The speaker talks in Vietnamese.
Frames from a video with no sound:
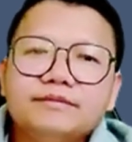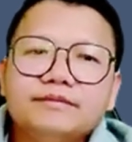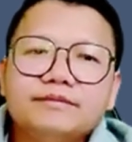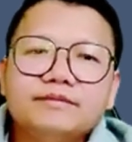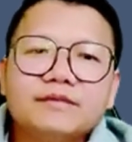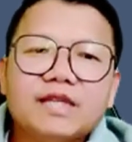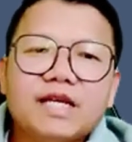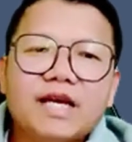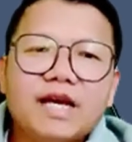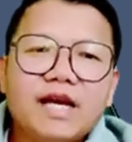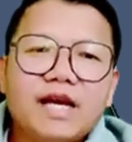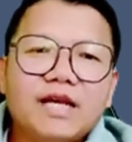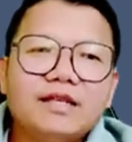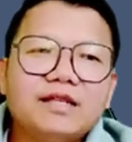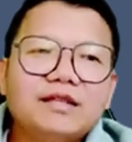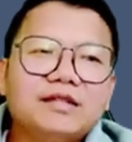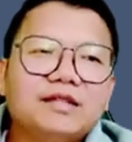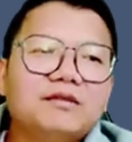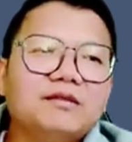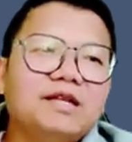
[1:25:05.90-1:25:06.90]
kha
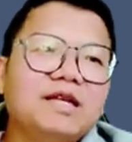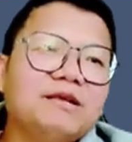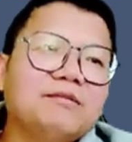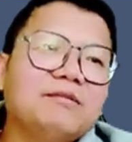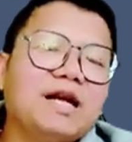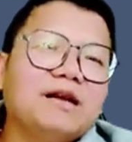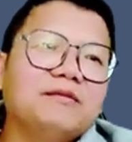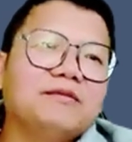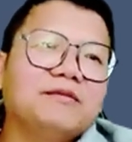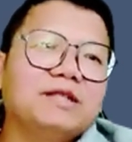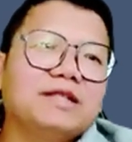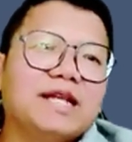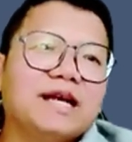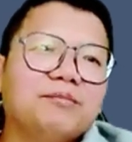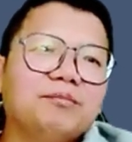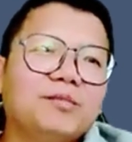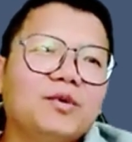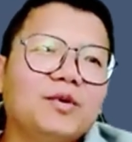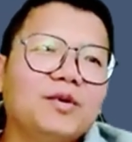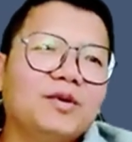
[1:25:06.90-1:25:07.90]
nâng thầu lệp làng mình đập
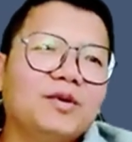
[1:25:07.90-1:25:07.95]
bồ